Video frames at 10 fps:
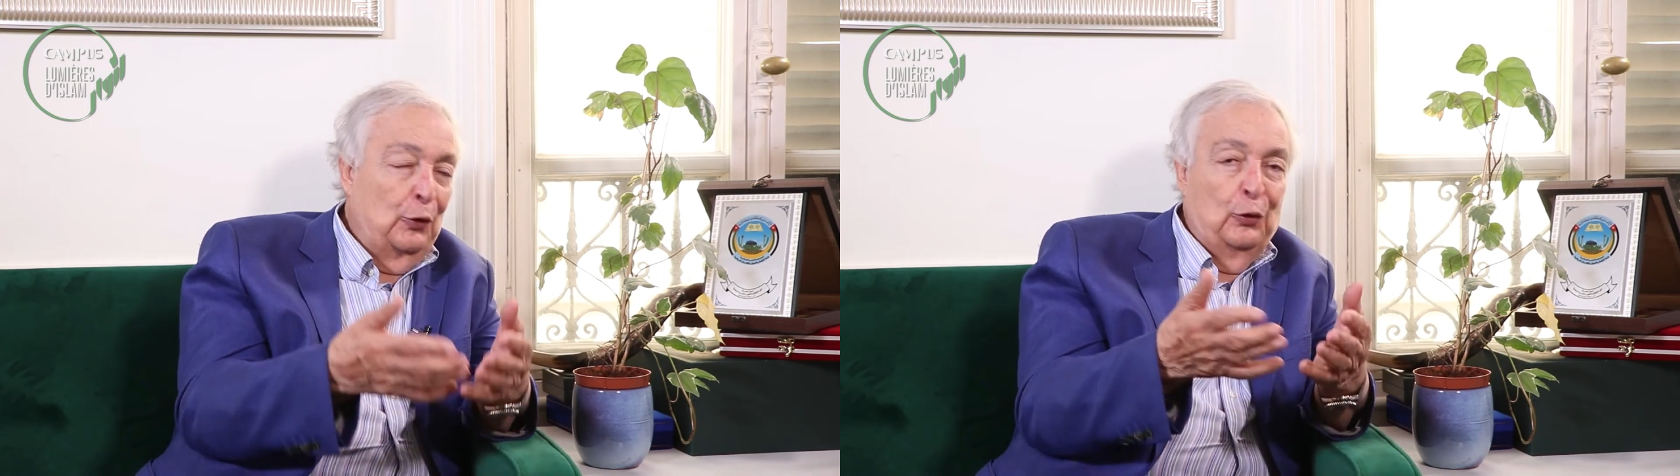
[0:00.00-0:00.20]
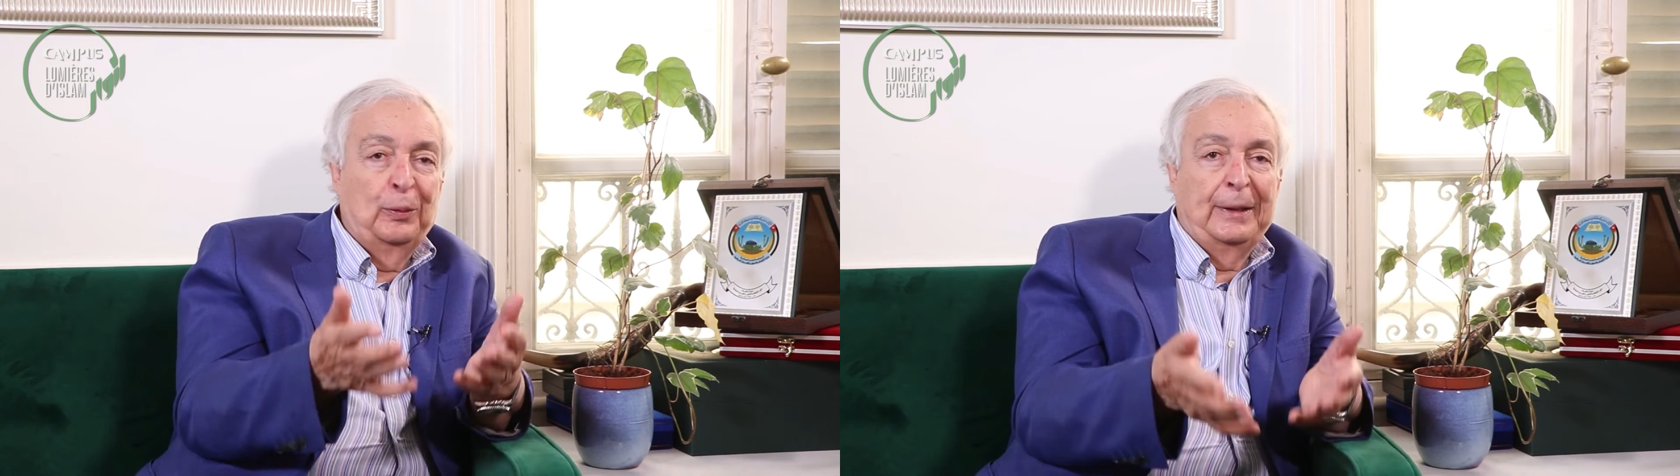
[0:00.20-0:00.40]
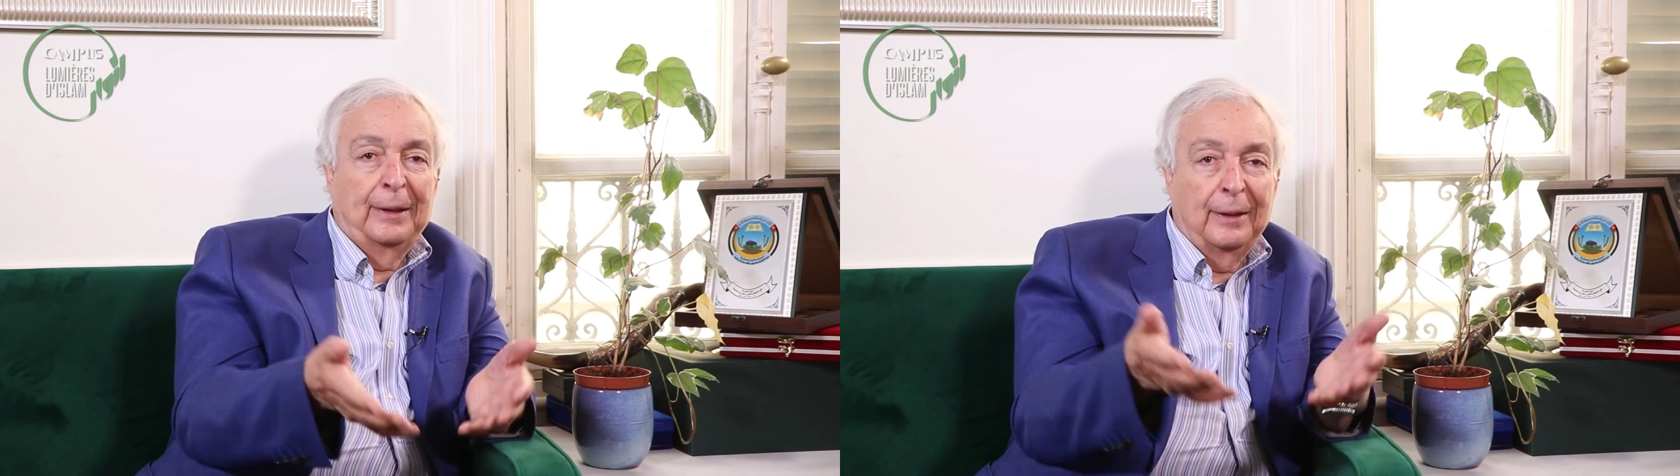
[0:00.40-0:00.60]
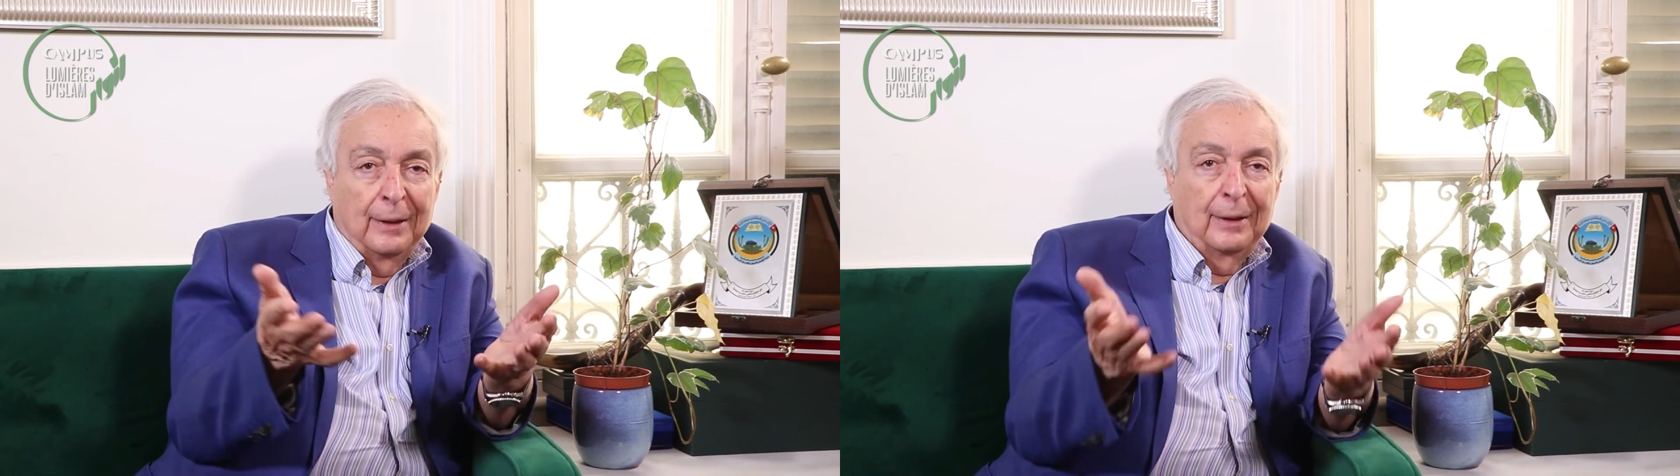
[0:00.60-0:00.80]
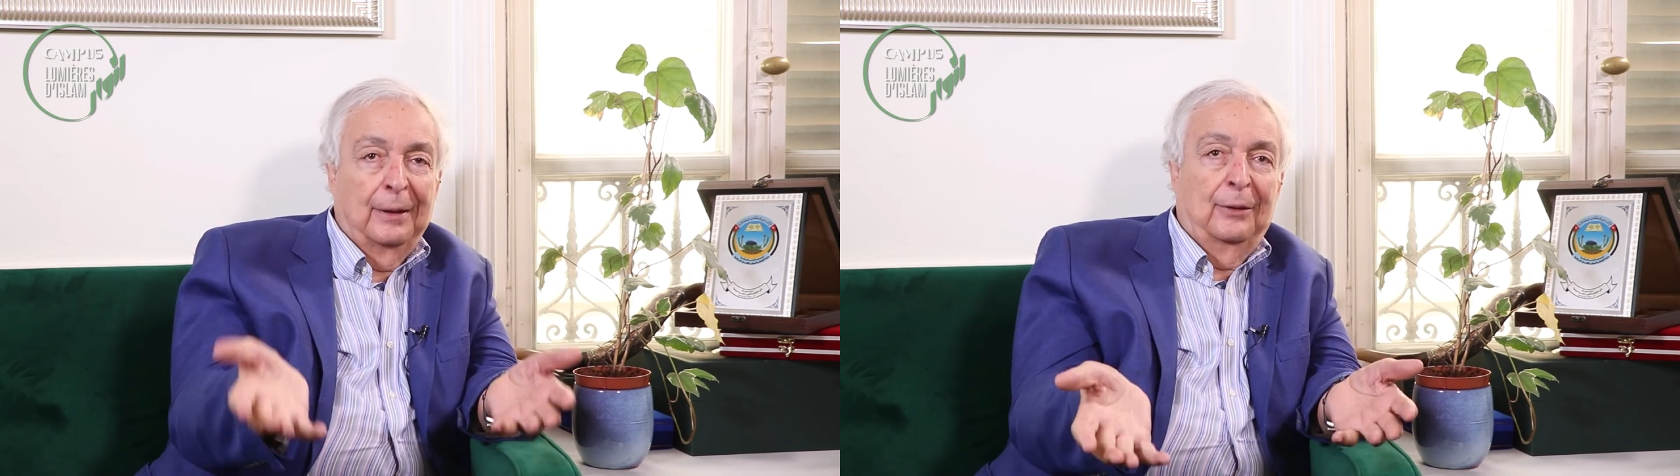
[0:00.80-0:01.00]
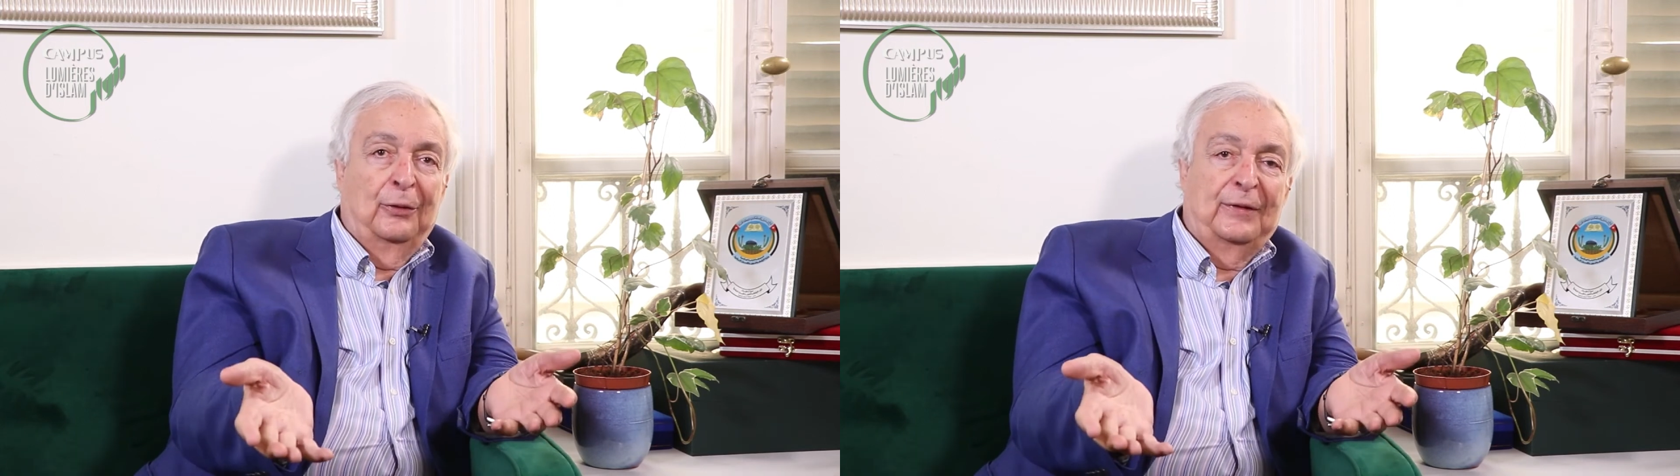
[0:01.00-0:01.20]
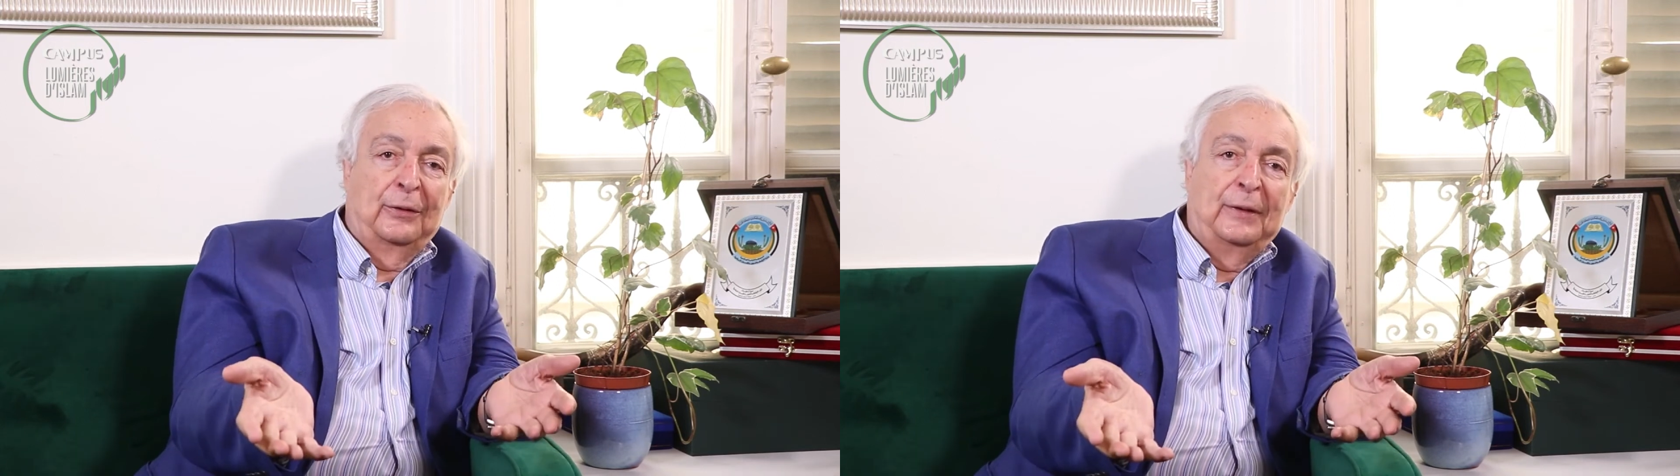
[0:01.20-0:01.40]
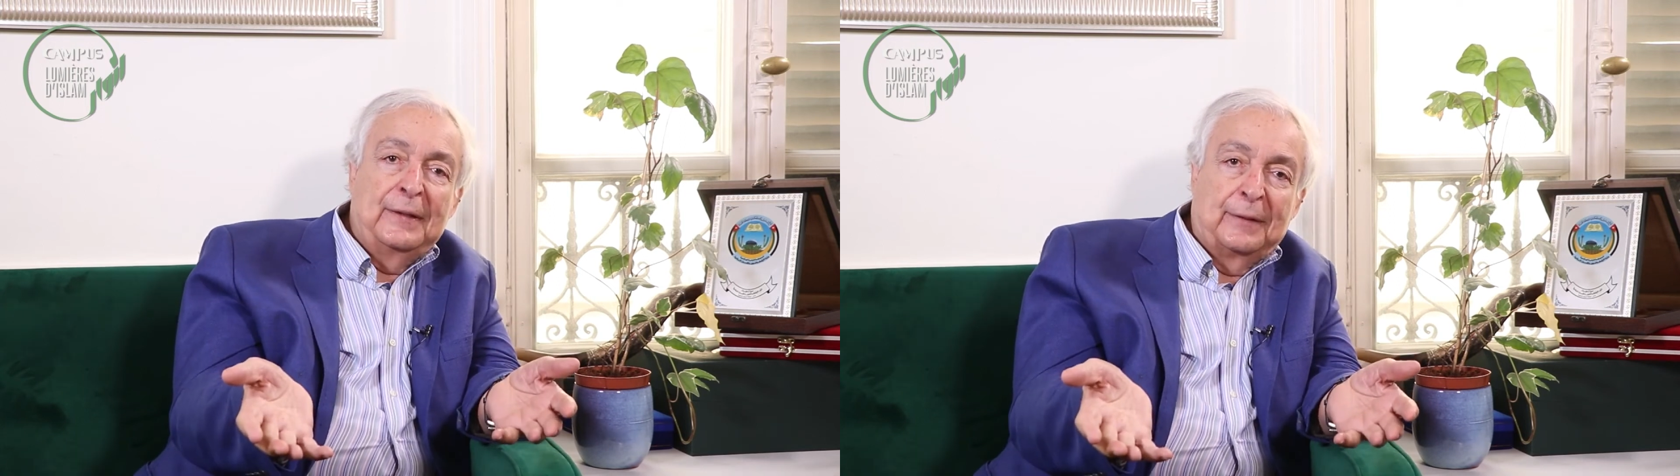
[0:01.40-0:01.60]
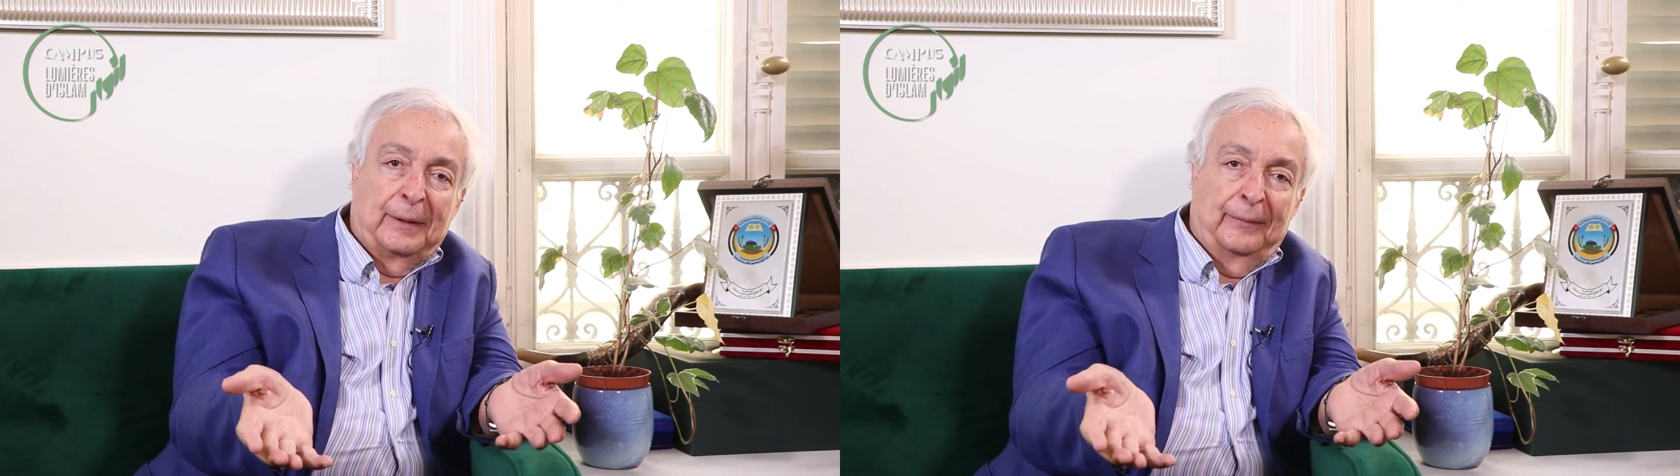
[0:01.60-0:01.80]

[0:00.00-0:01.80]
oublier le sionisme.